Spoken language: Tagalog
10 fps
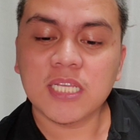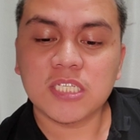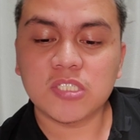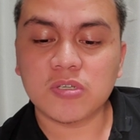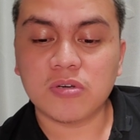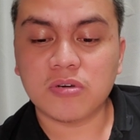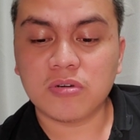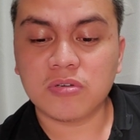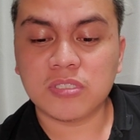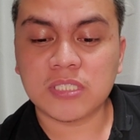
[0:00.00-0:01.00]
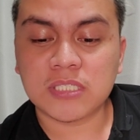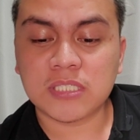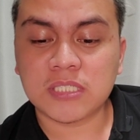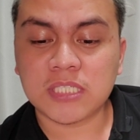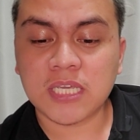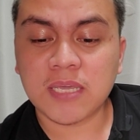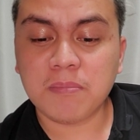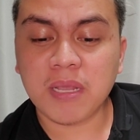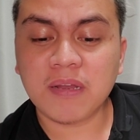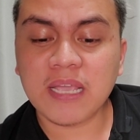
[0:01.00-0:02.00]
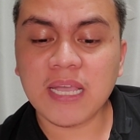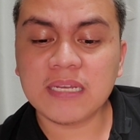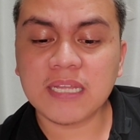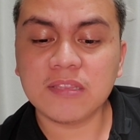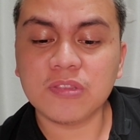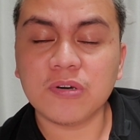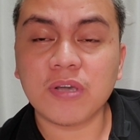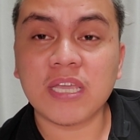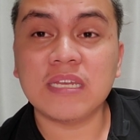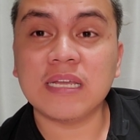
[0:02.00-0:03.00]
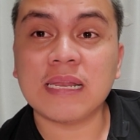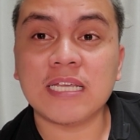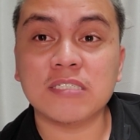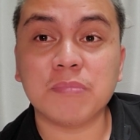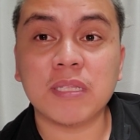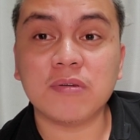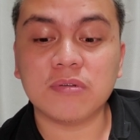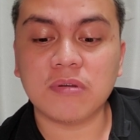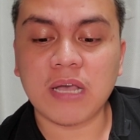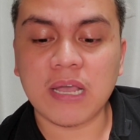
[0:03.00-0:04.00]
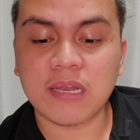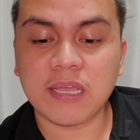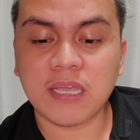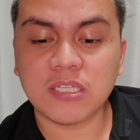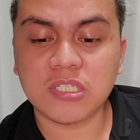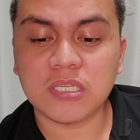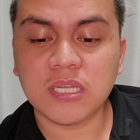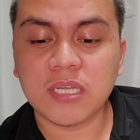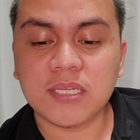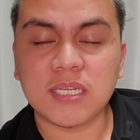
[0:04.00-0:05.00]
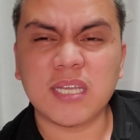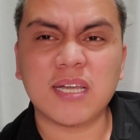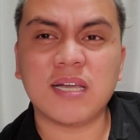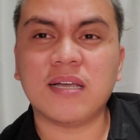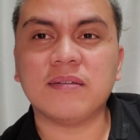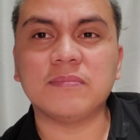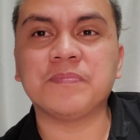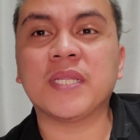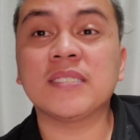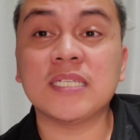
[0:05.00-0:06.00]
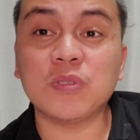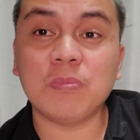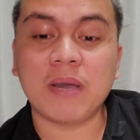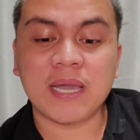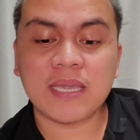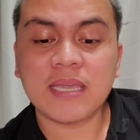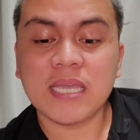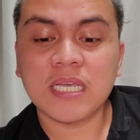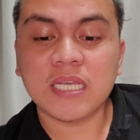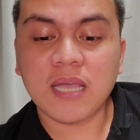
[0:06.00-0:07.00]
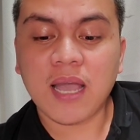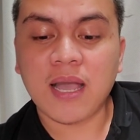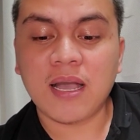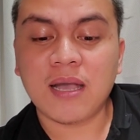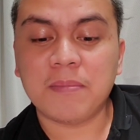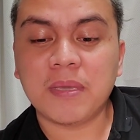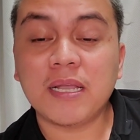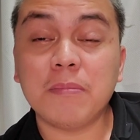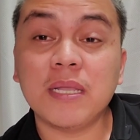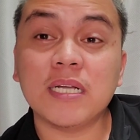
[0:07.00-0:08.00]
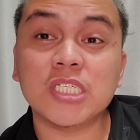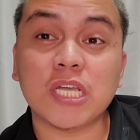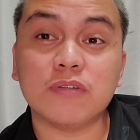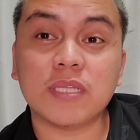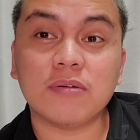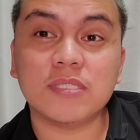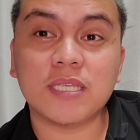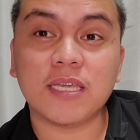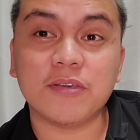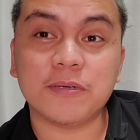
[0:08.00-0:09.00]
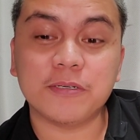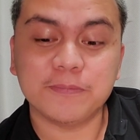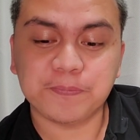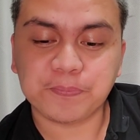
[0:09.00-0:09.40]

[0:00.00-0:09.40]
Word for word: So, si Mary Ann Antoke na classmate ko nung college na nasa Dubai, uh, mega mega shoutout sa'yo.